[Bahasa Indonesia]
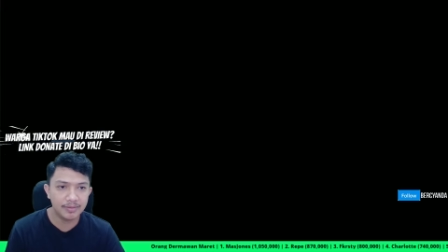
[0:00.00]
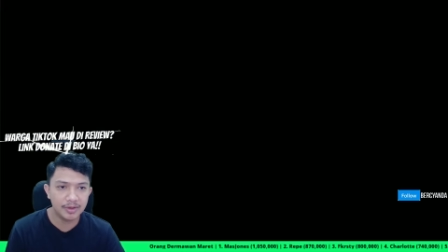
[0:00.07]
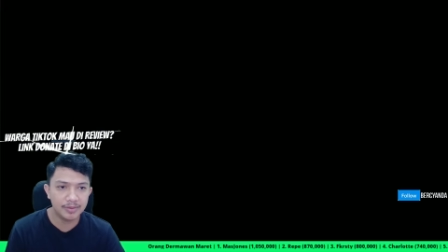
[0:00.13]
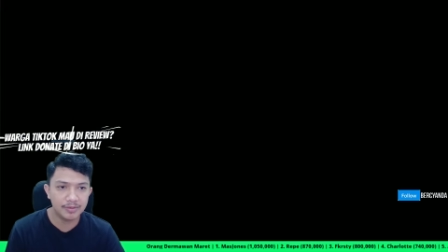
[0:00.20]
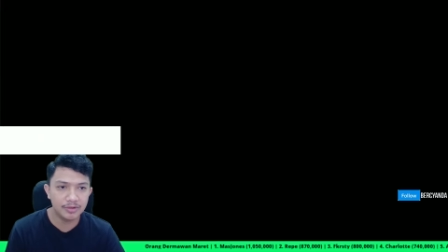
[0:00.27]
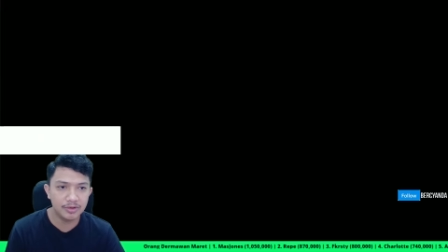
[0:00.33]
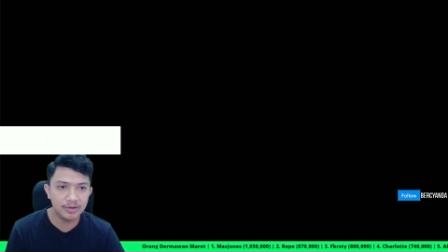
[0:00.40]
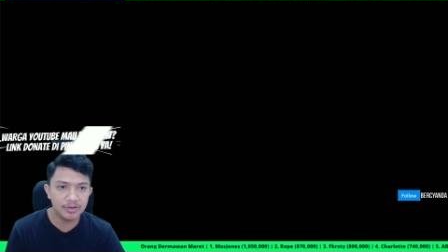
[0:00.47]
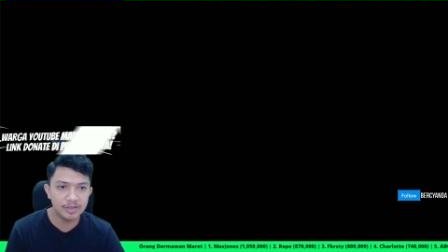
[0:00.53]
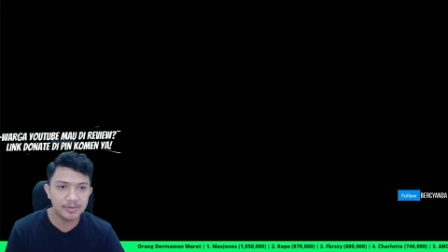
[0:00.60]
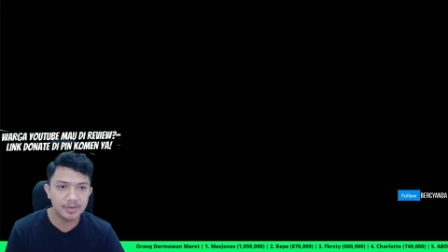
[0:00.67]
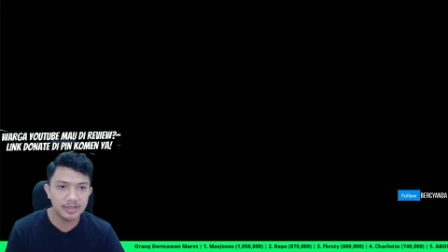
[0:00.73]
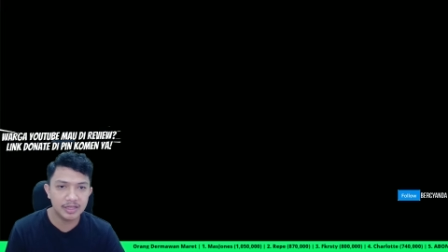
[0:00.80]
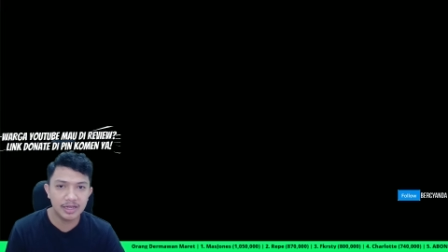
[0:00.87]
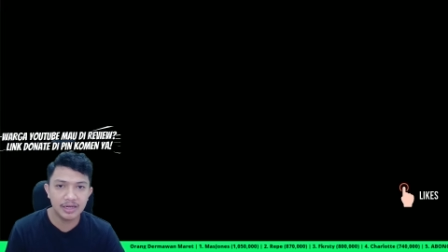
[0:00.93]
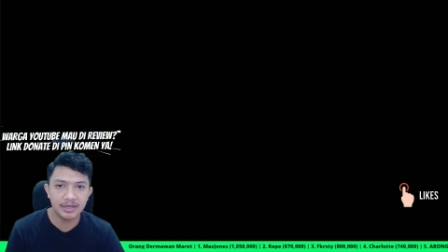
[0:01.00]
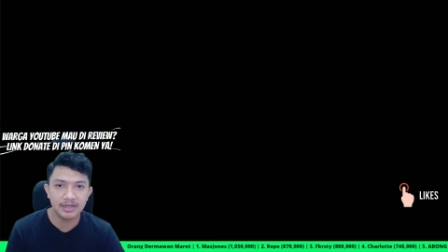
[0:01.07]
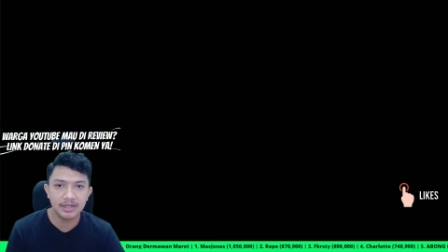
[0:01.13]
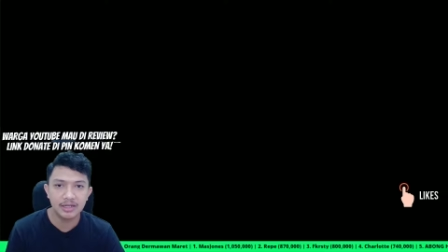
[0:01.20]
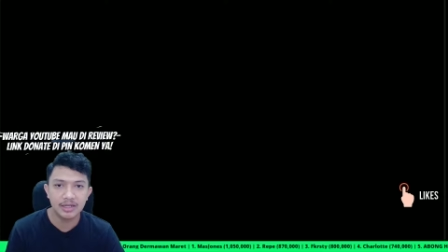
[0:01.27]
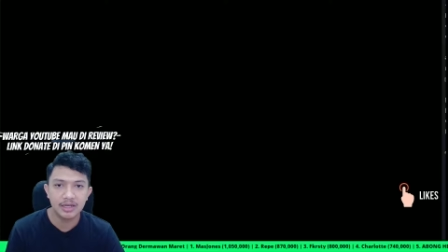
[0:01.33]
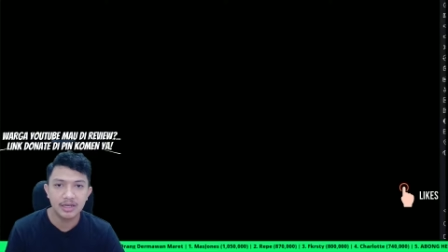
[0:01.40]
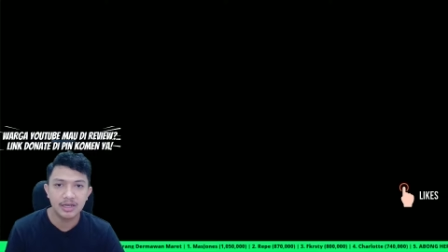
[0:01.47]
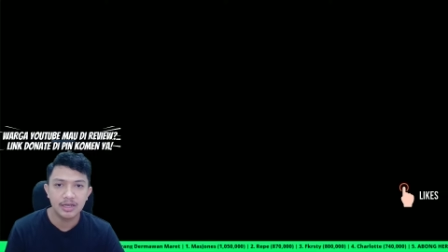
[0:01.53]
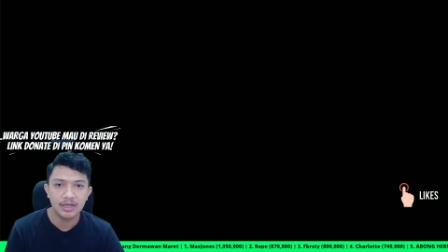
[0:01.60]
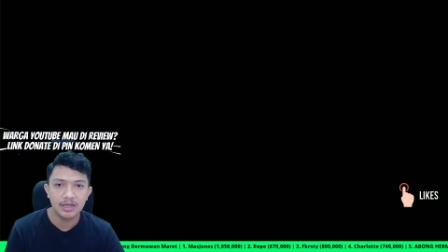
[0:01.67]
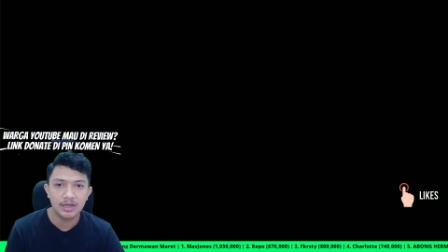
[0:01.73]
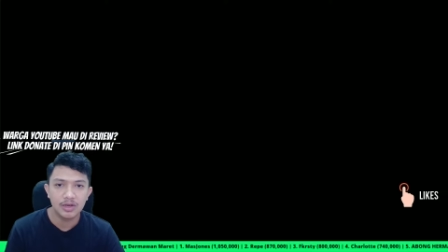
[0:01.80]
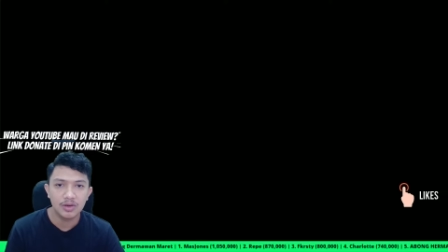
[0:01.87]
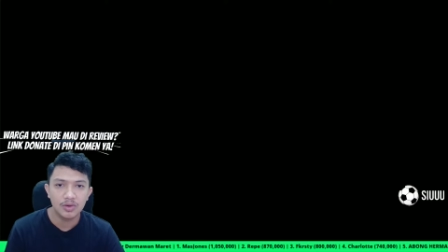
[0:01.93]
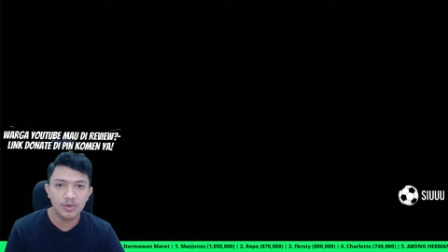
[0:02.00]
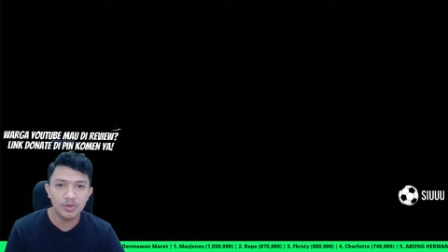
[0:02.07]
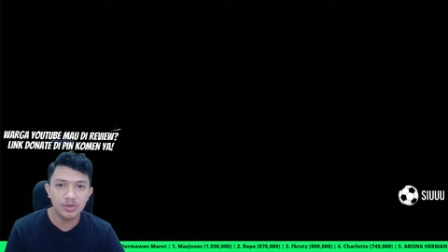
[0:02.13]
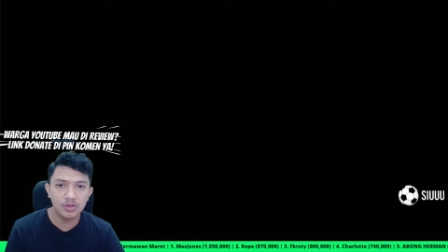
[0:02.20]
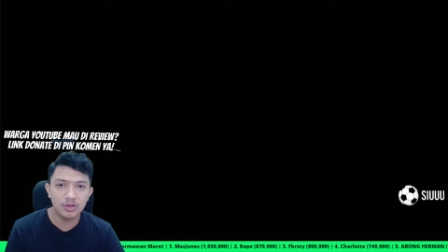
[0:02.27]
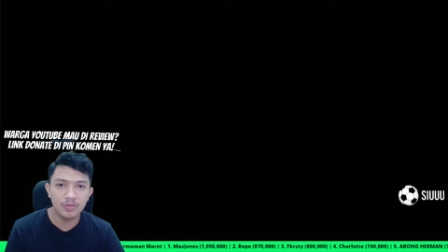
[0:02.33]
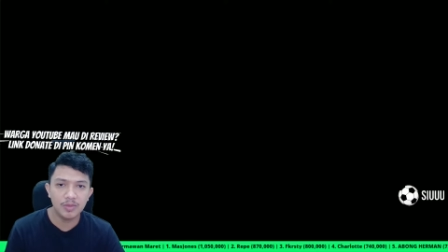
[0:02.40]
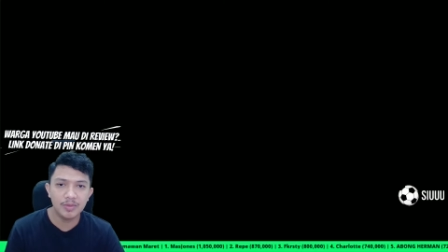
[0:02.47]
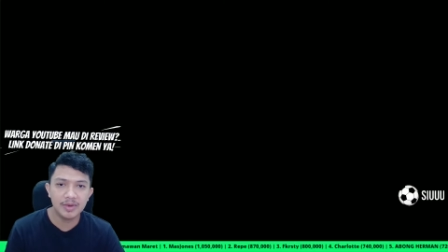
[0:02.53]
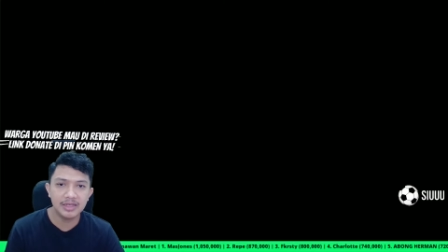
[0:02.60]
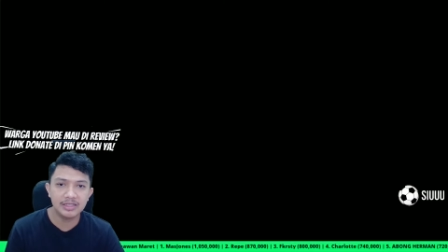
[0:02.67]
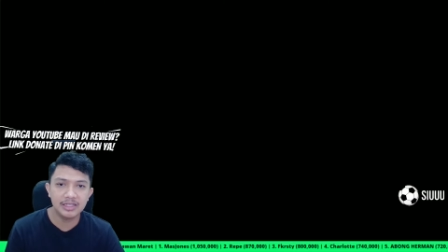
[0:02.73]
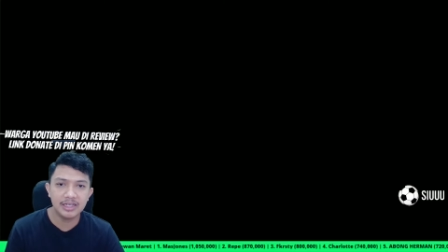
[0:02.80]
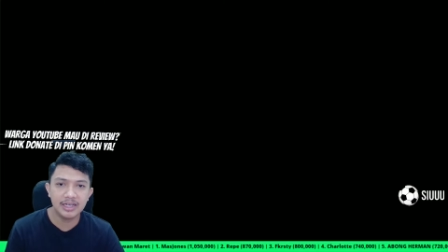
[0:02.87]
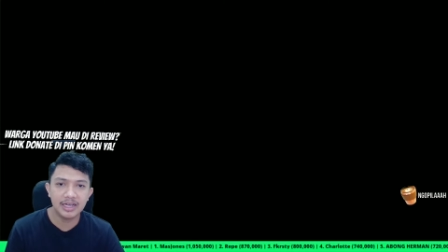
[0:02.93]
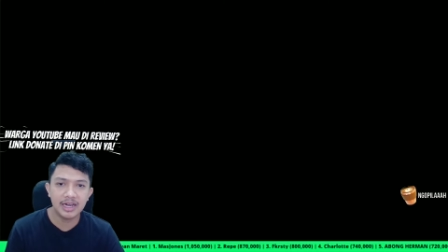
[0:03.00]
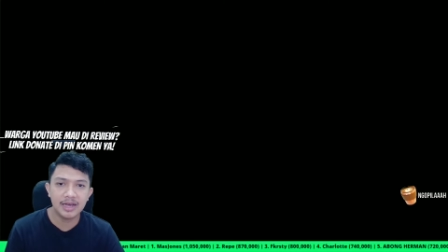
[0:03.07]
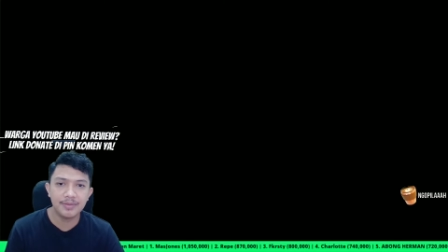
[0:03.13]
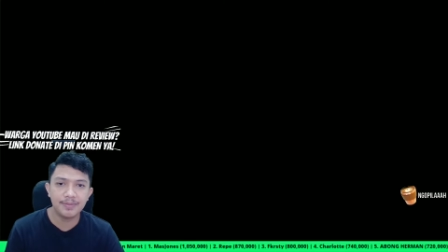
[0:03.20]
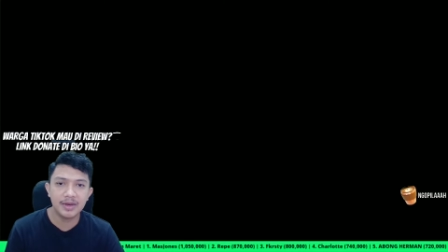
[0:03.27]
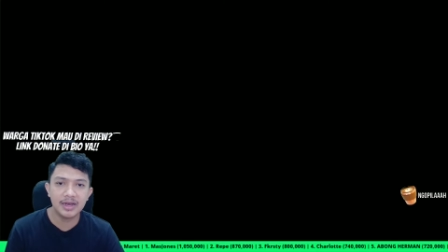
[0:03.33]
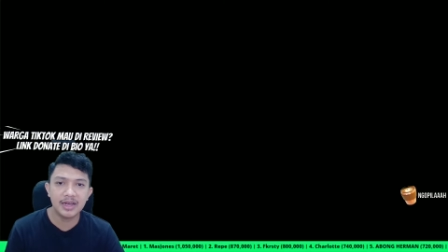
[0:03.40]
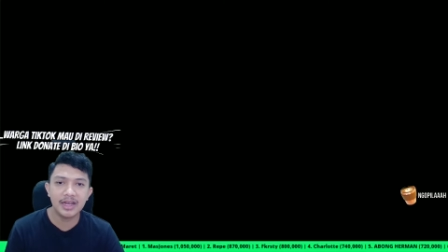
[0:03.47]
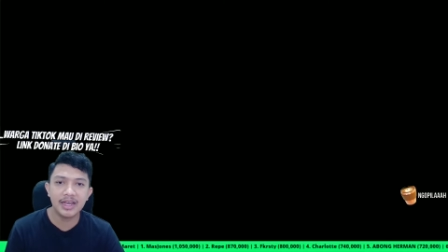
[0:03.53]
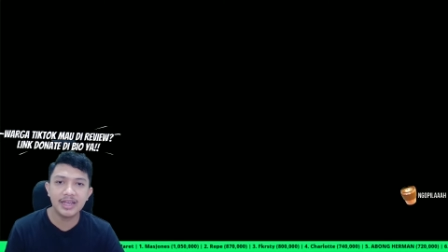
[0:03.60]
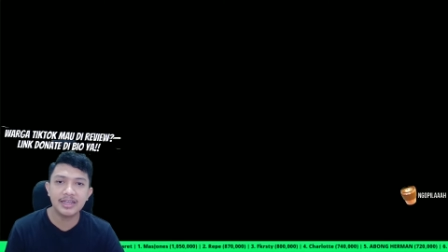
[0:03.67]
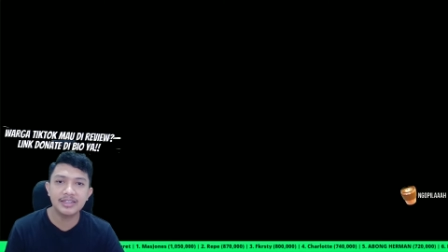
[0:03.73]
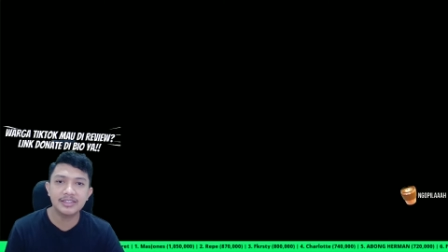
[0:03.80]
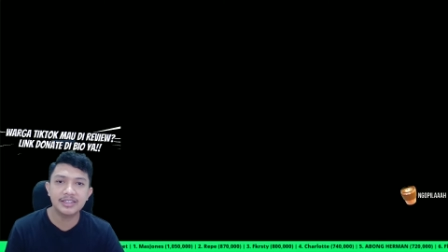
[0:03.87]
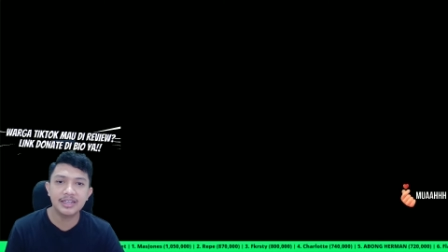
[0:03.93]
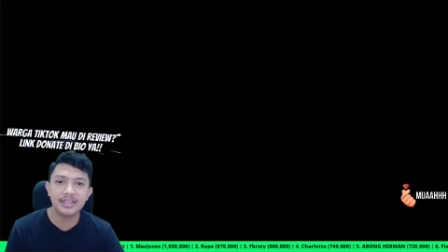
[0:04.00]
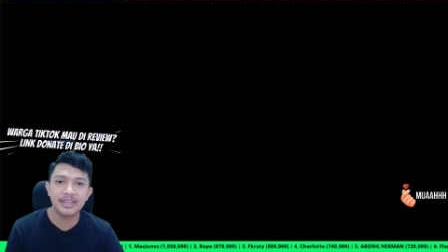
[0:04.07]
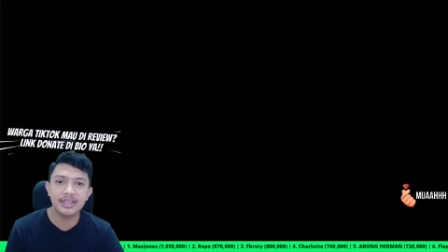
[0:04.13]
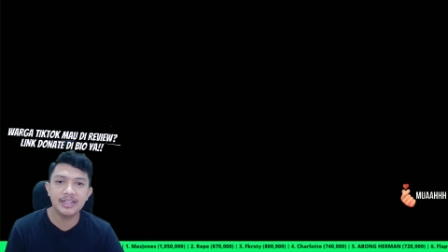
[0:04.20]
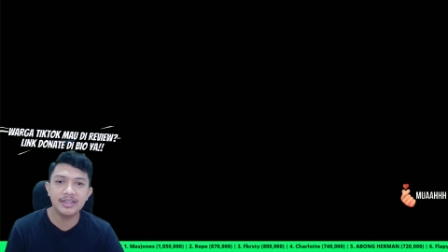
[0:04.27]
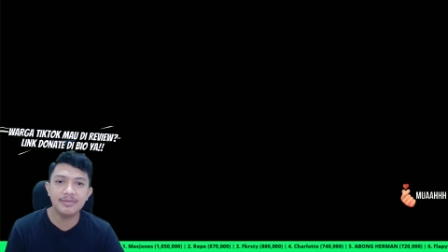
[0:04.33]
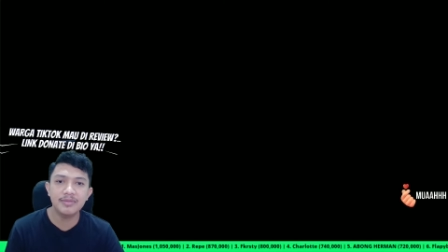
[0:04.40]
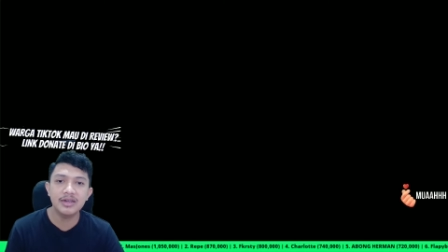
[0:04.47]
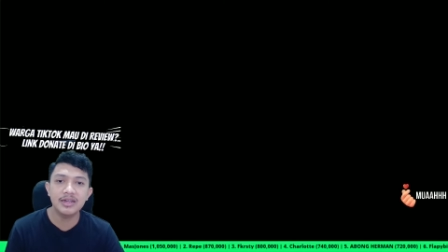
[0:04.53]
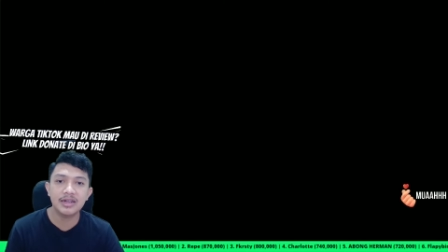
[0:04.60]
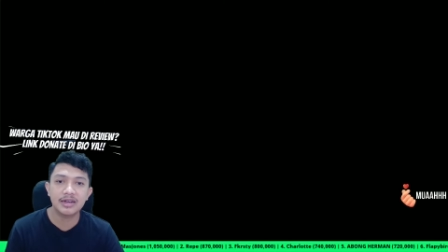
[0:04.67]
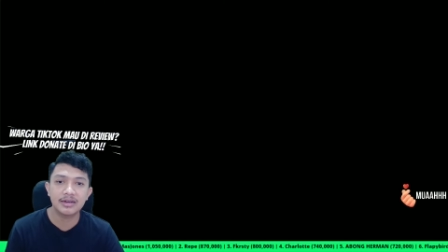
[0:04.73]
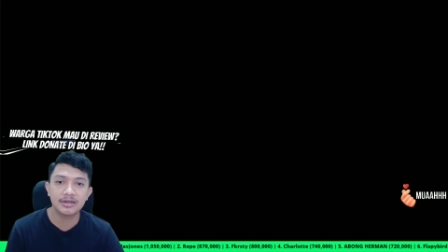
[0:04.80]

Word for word: ngep dulu sebentar untuk memastikan apakah exchange-nya ini benar.